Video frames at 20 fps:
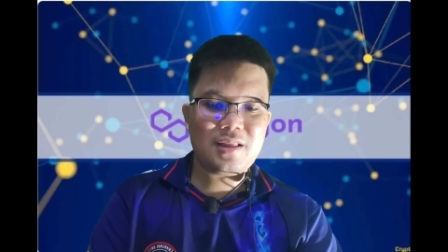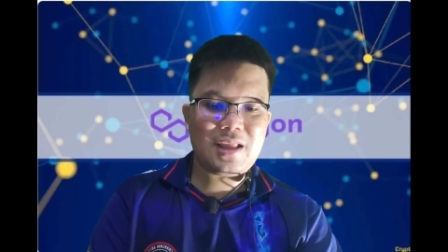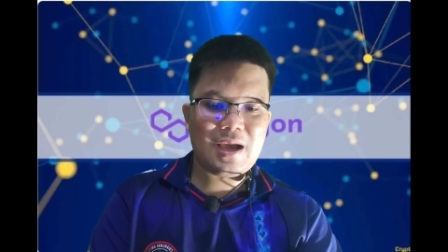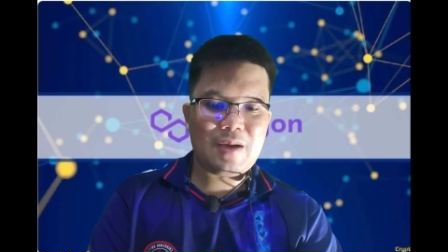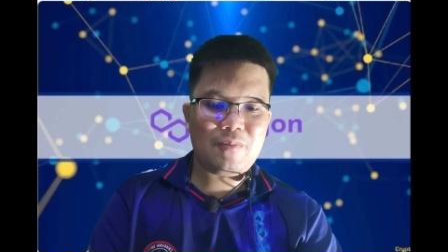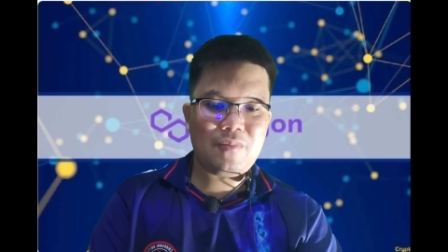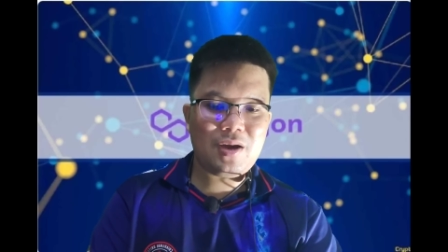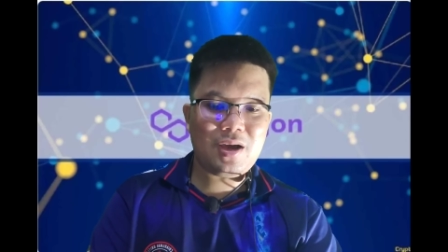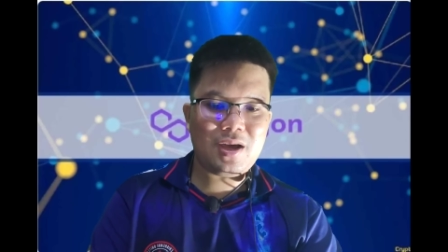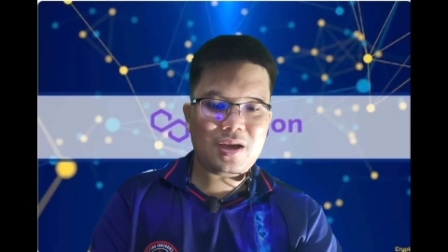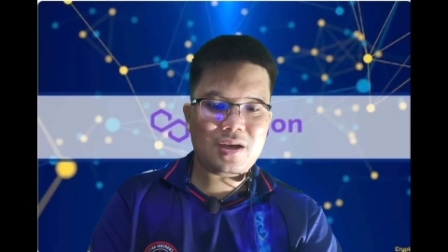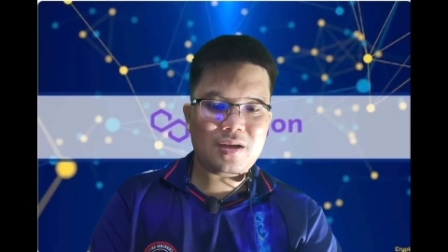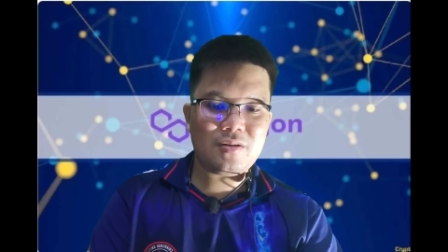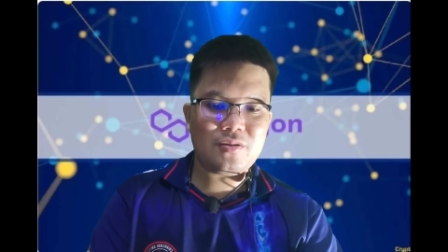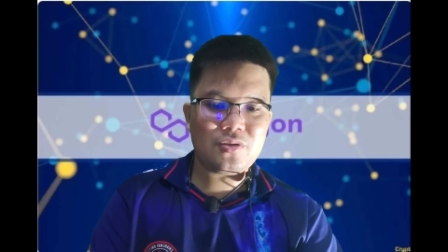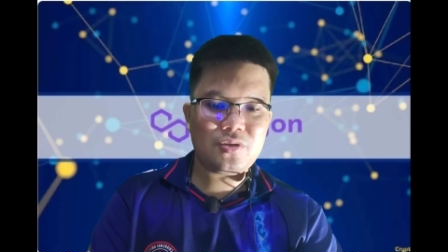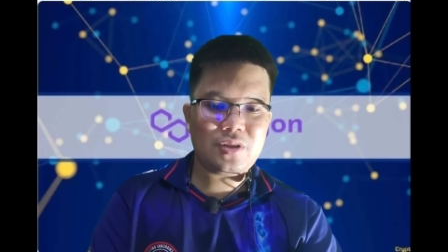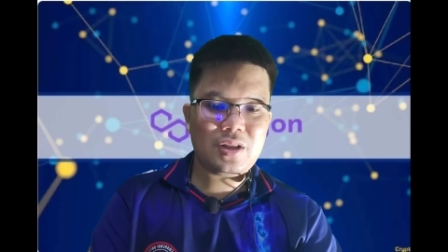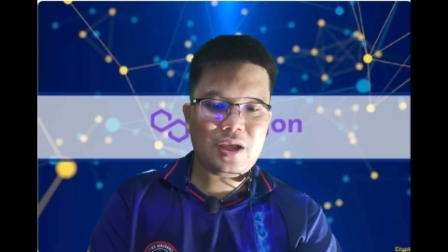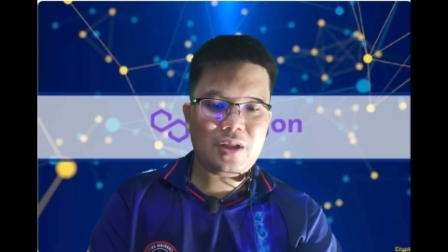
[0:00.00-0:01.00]
ถามว่า
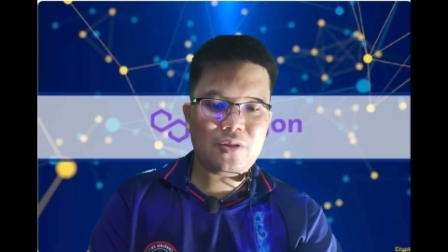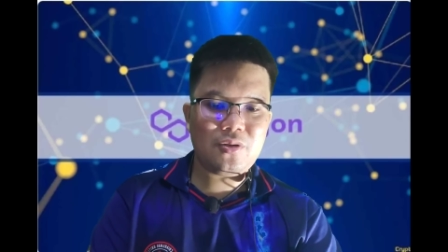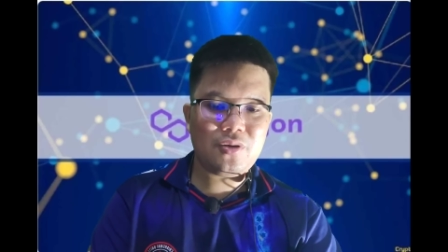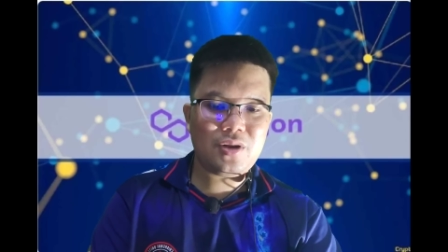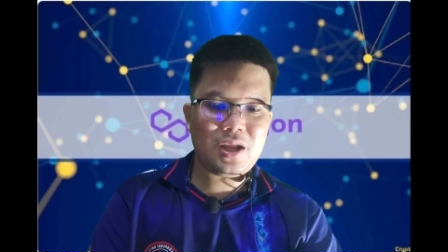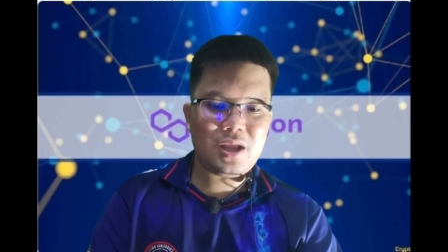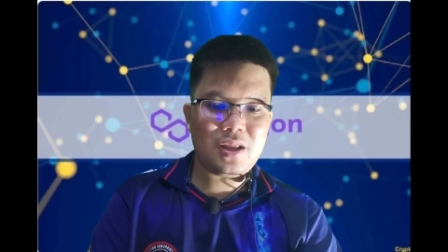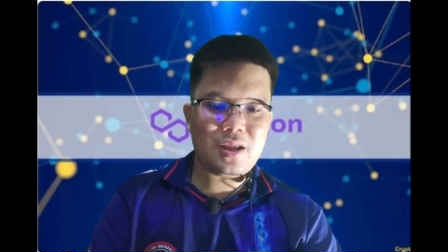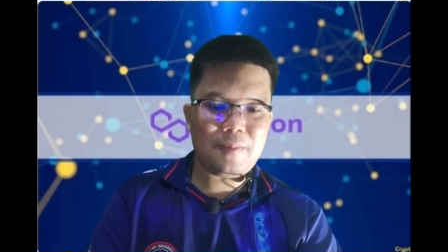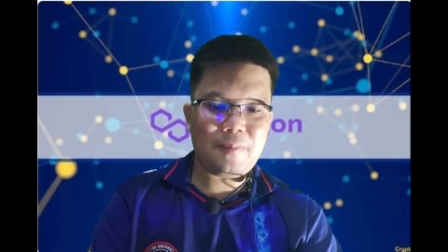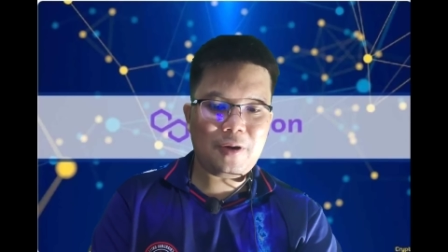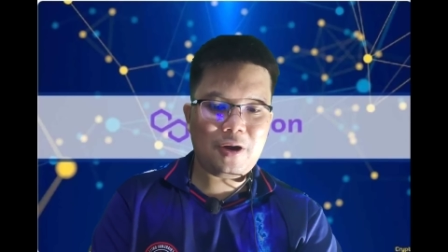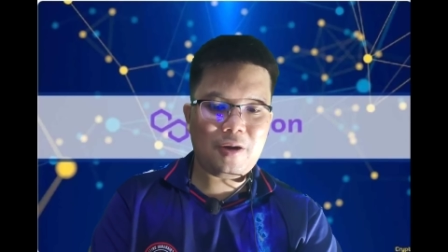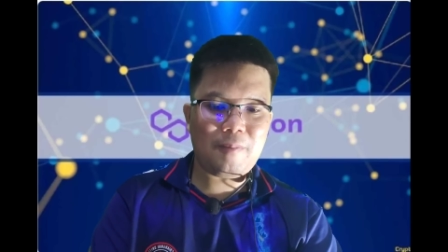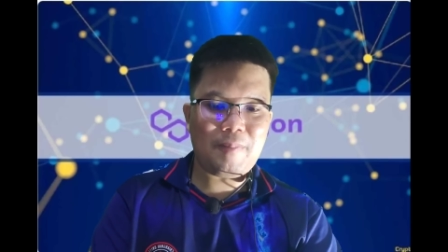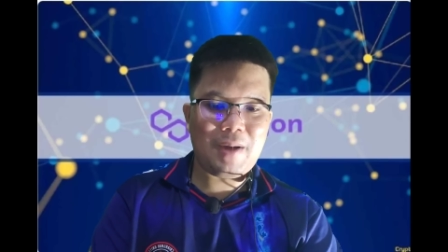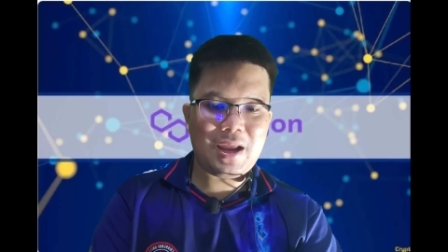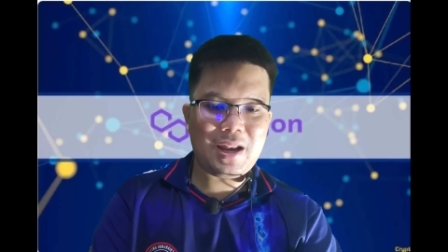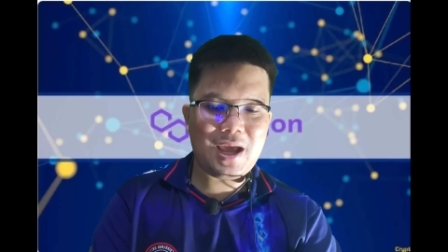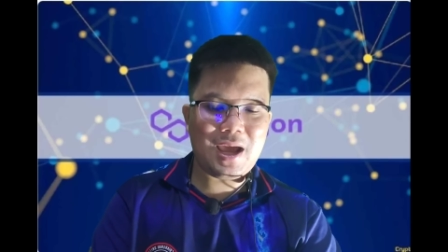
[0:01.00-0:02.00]
เหรียญตัวนี้จะพอ
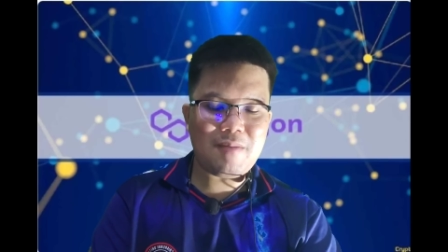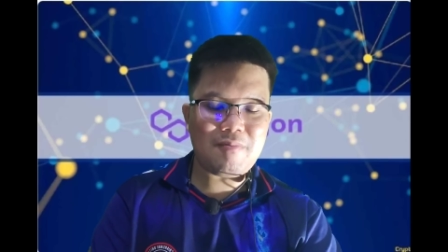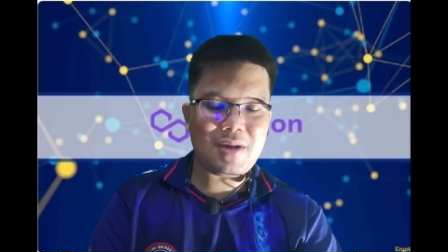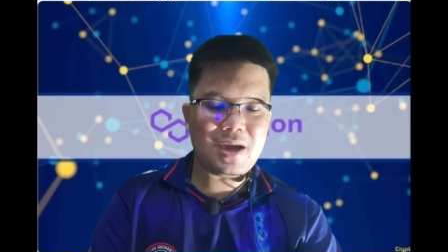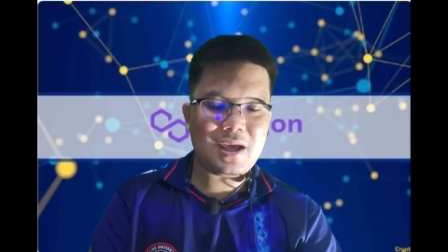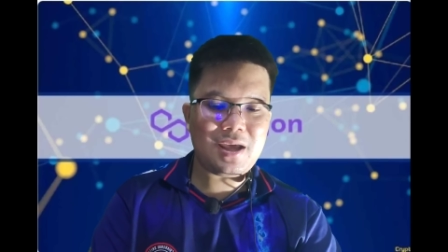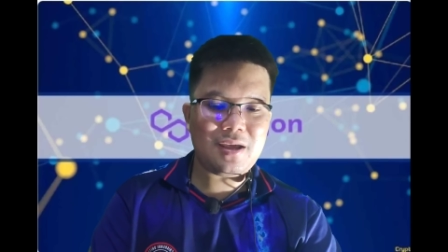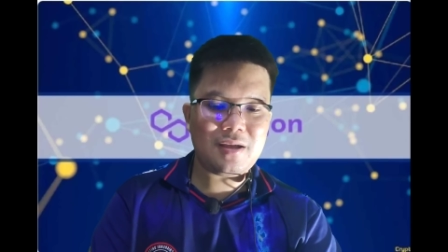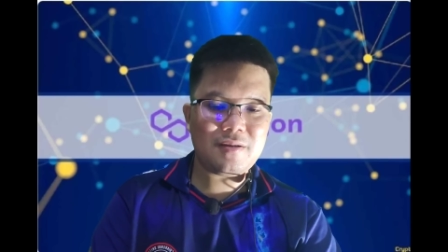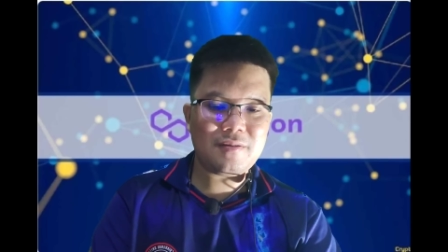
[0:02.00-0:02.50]
ไปได้ไหม